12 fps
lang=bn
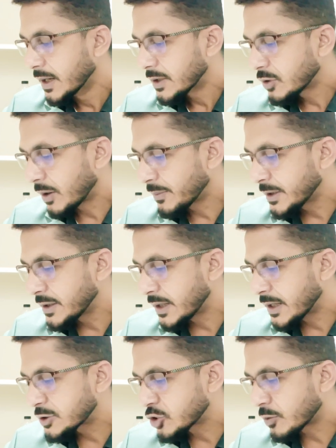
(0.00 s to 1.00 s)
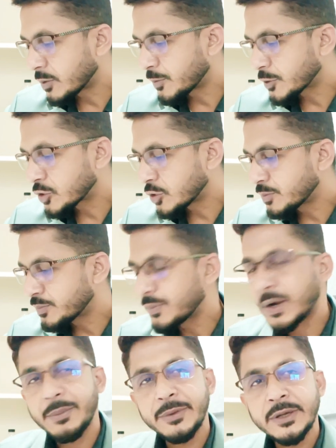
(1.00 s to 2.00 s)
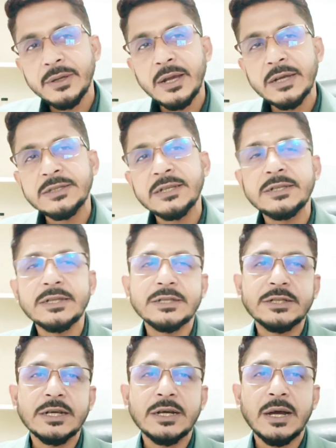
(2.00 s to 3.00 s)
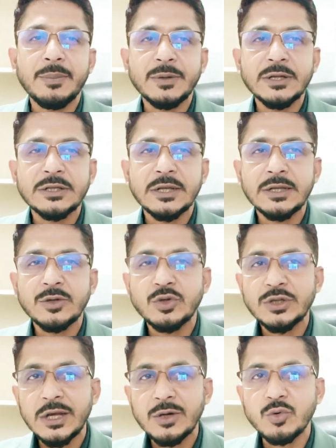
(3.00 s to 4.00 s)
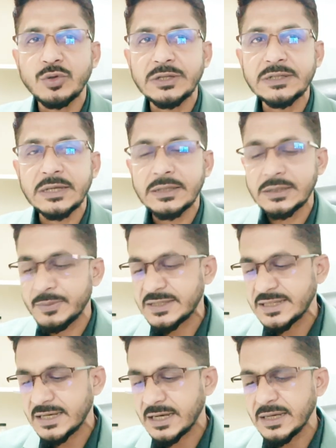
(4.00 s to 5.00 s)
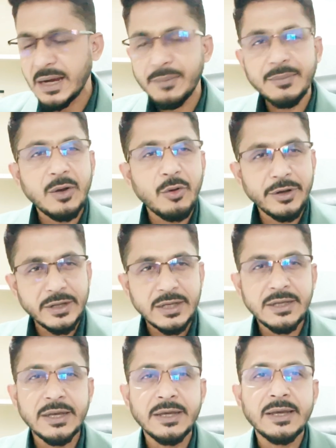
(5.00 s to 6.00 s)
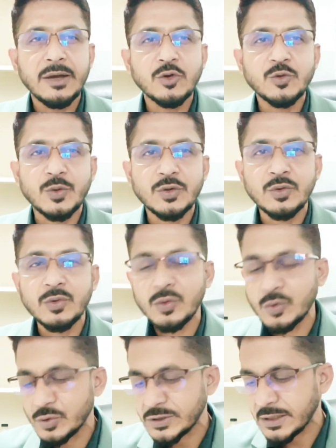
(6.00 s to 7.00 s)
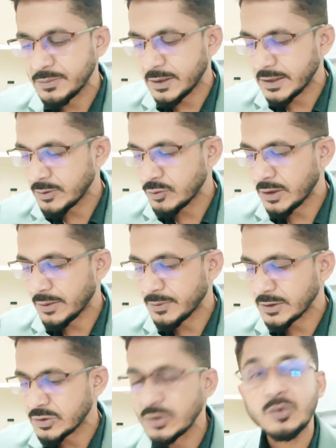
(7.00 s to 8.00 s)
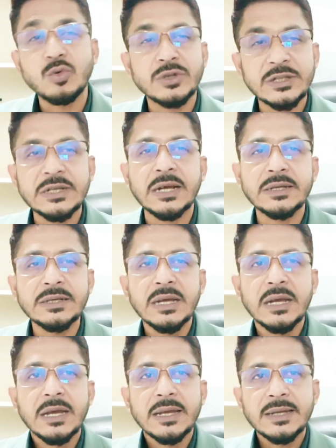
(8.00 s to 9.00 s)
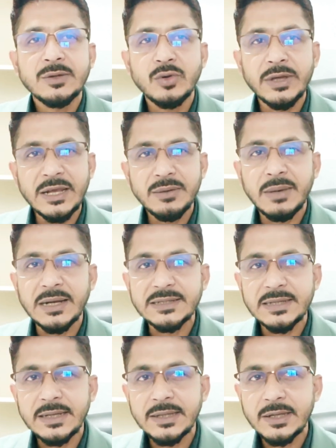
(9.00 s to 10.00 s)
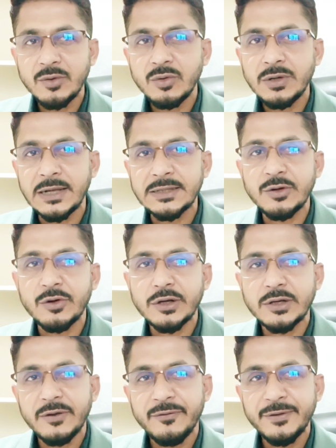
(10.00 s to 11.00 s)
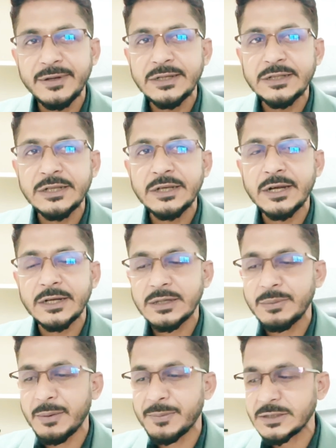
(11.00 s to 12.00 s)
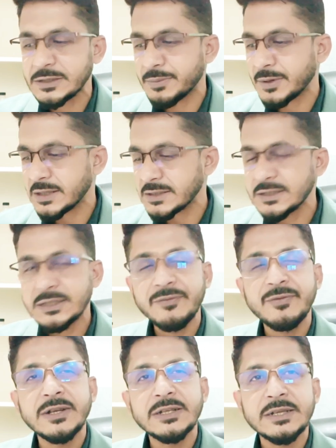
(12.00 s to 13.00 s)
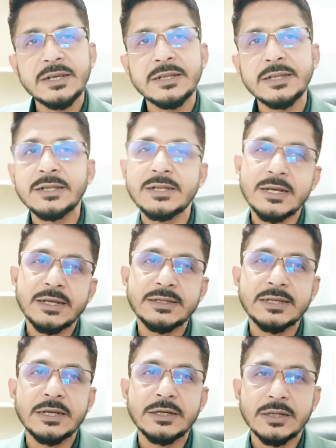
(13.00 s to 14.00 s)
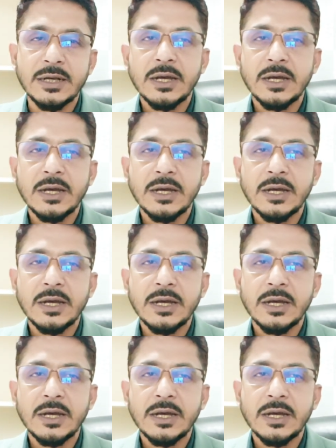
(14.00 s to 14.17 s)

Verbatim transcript: তো আমি সর্বপ্রথম আমি যে জিনিসটা আপনাদের সাথে একটু শেয়ার করতে চাই যে বেসিক্যালি আমরা অনেকেই এই কাগজপত্রগুলো গোছাই বা এগুলো আমরা আসলে করতে জানি কিন্তু এর মাঝখান থেকেও কাজের অনেকটা ফিনিশিংয়ের একটা ব্যাপার স্যাপার আছে সেই ফিনিশিংয়ের দিক থেকে সিলেক্ট